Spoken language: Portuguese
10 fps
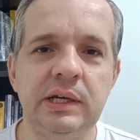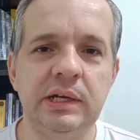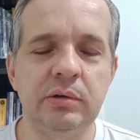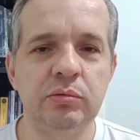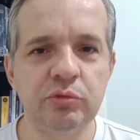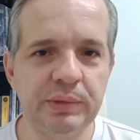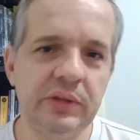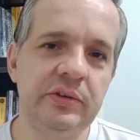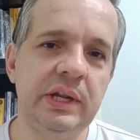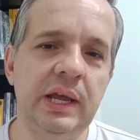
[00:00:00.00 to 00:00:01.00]
alguns
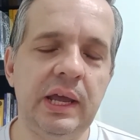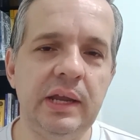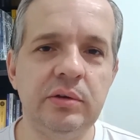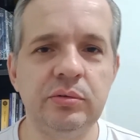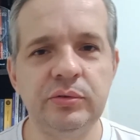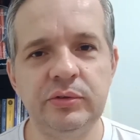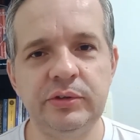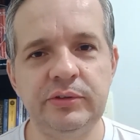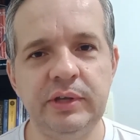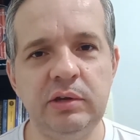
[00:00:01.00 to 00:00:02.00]
mais genéricos,
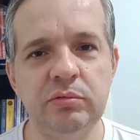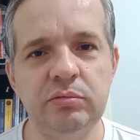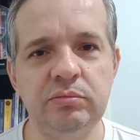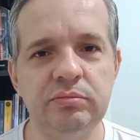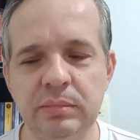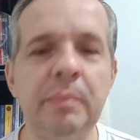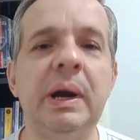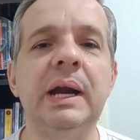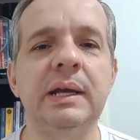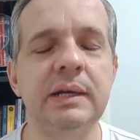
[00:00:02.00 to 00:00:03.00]
sem um, uma
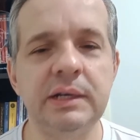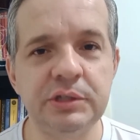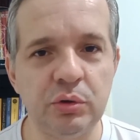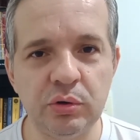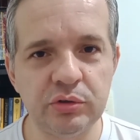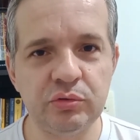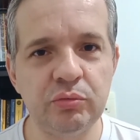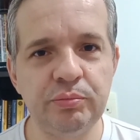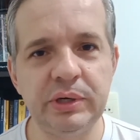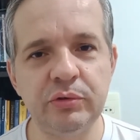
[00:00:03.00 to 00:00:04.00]
marca grandiosa,
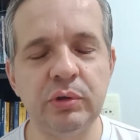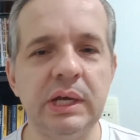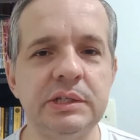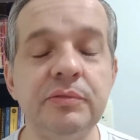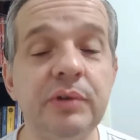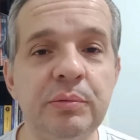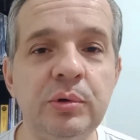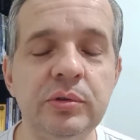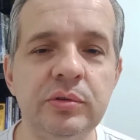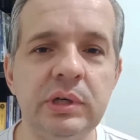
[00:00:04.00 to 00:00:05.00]
um personagem
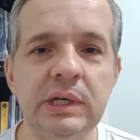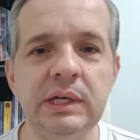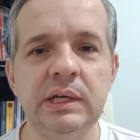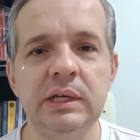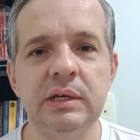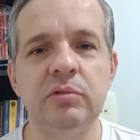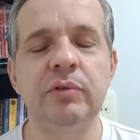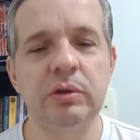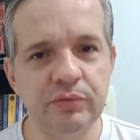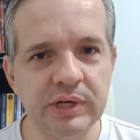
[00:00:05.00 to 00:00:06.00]
famoso, o
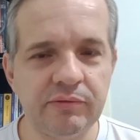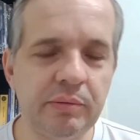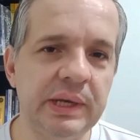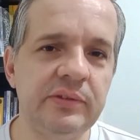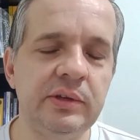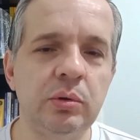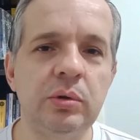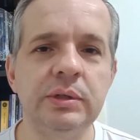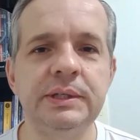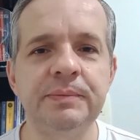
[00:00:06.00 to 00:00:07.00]
valor ficava mais em
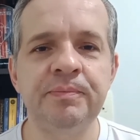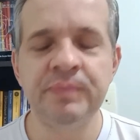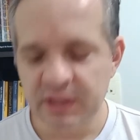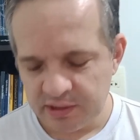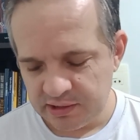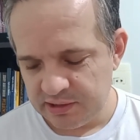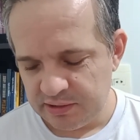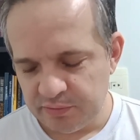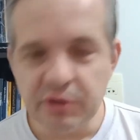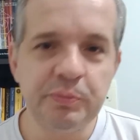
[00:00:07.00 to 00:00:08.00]
conta.
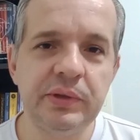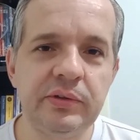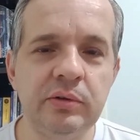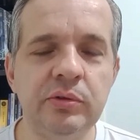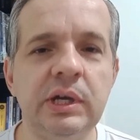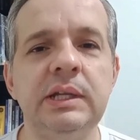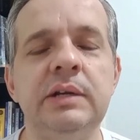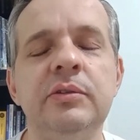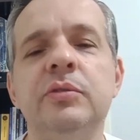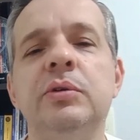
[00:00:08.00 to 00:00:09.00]
Mas pensando nos
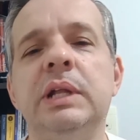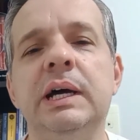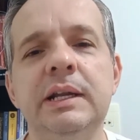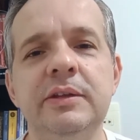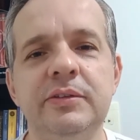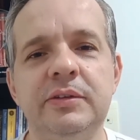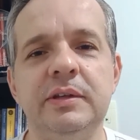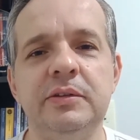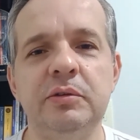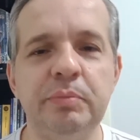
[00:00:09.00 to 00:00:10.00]
cadernos escolares,
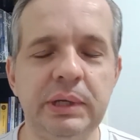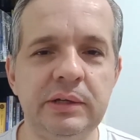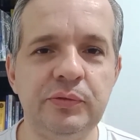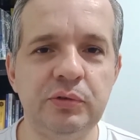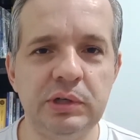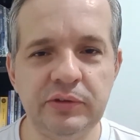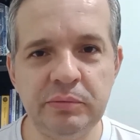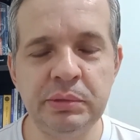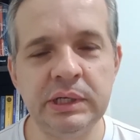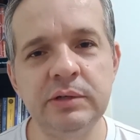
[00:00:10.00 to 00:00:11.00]
são apenas folhas em
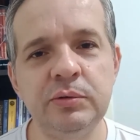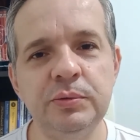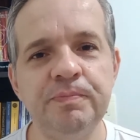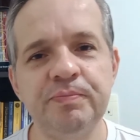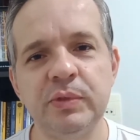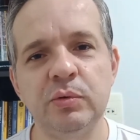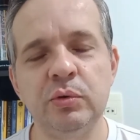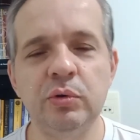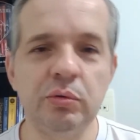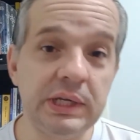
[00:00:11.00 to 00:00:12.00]
branco,
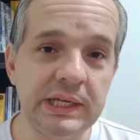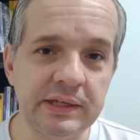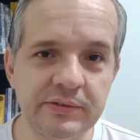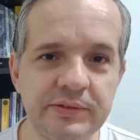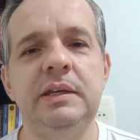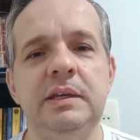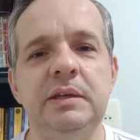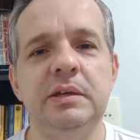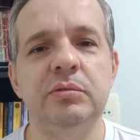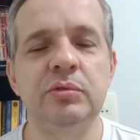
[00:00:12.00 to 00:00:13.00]
ou com linhas.
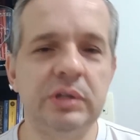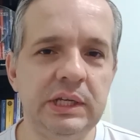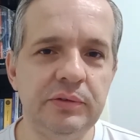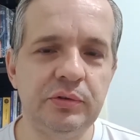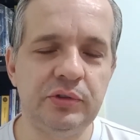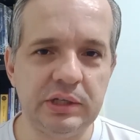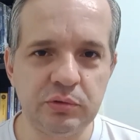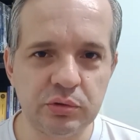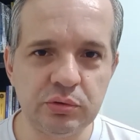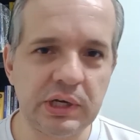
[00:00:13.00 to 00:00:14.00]
E os livros têm
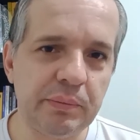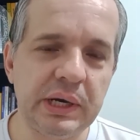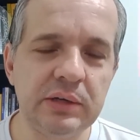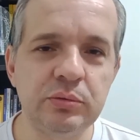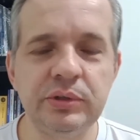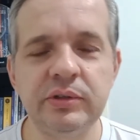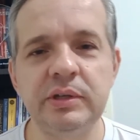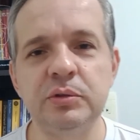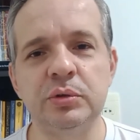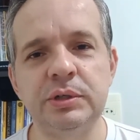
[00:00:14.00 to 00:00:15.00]
todo o trabalho do
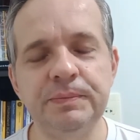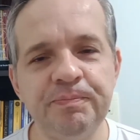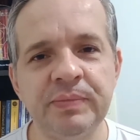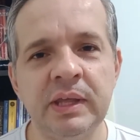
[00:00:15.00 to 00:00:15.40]
escritor,